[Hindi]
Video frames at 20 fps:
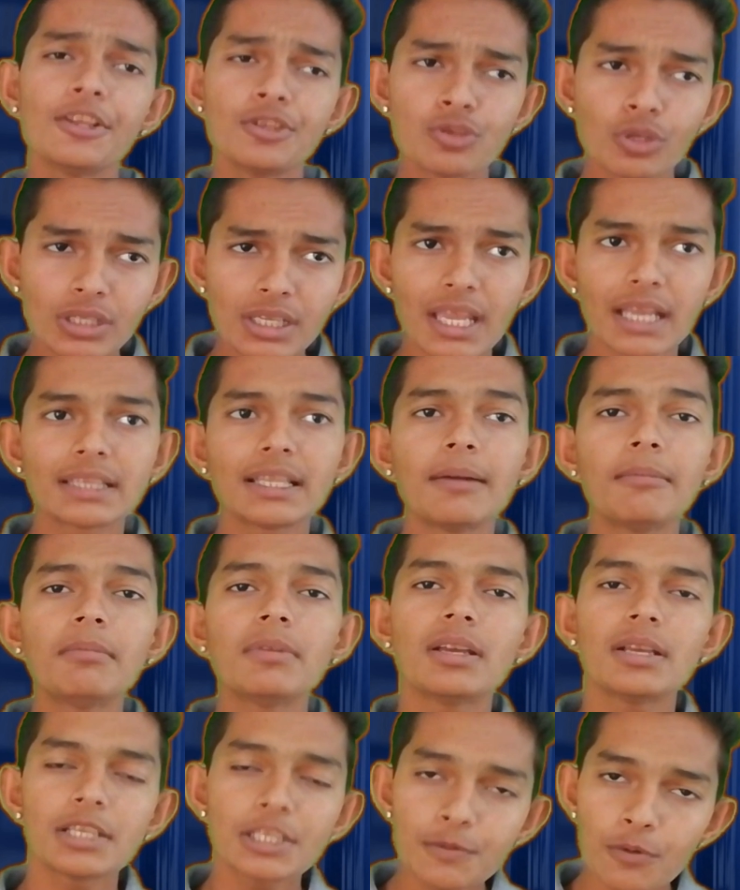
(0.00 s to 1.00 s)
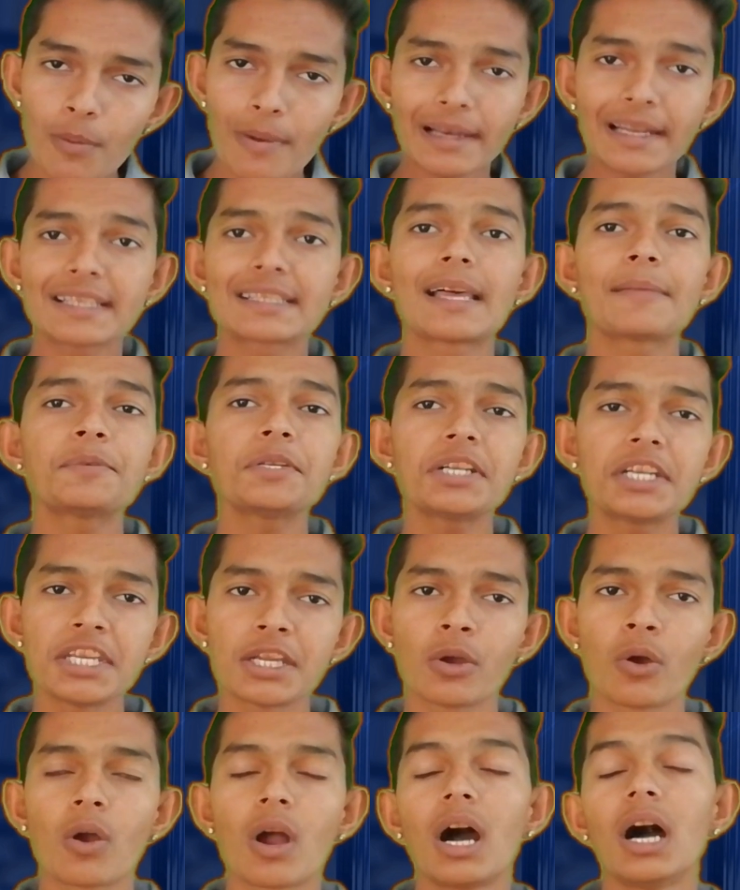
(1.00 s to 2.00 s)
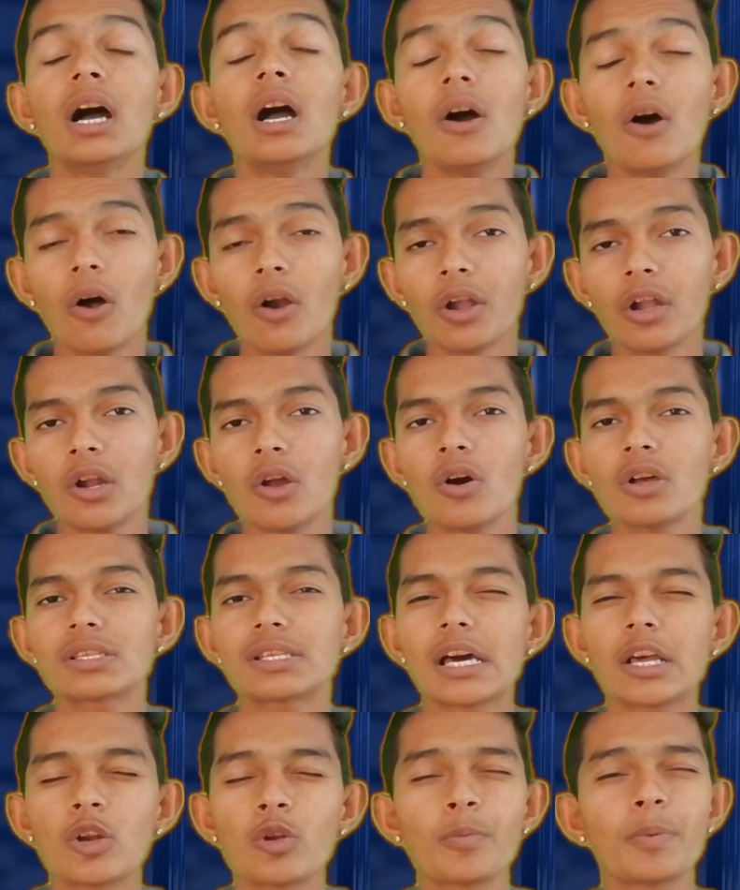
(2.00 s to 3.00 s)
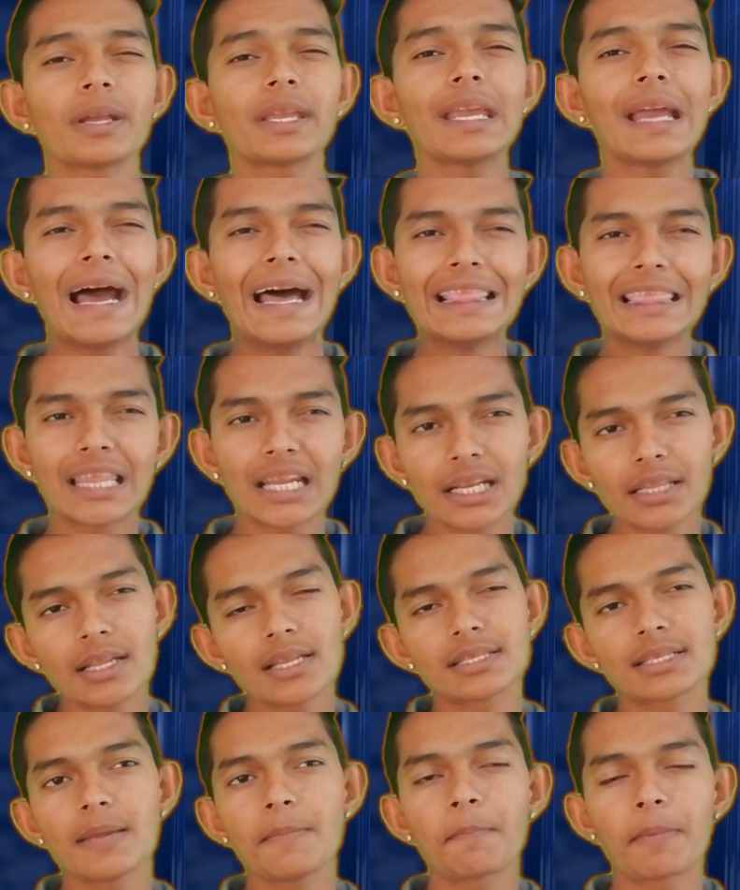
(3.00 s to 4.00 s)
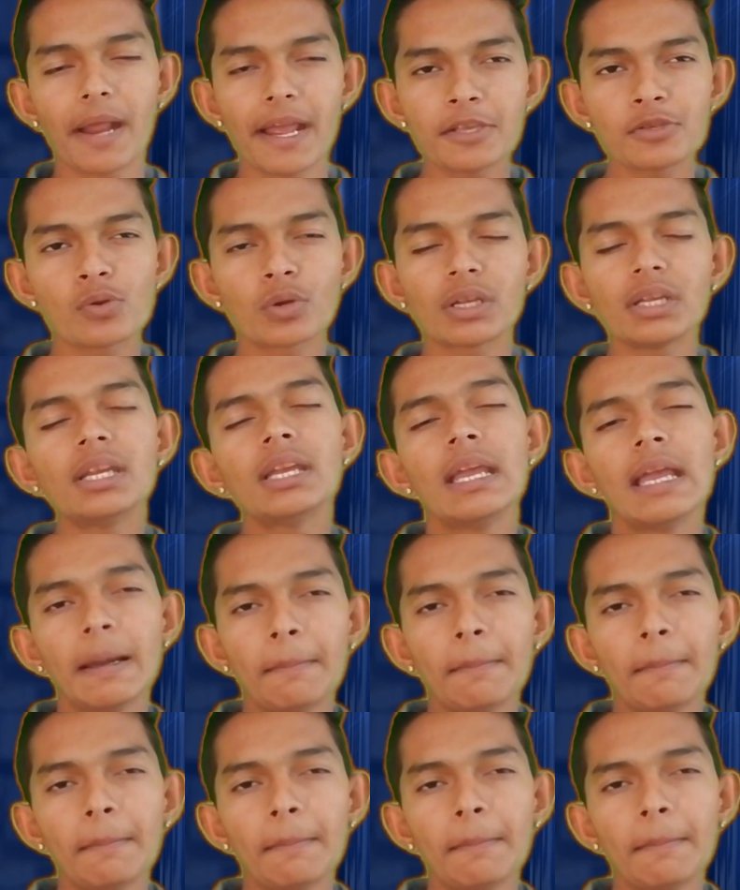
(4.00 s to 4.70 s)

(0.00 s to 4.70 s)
जो की एकदम इस मोबाइल के हिसाब से ठीक होगा और नौ हजार की अंदर अंदर इसकी प्राइस होगी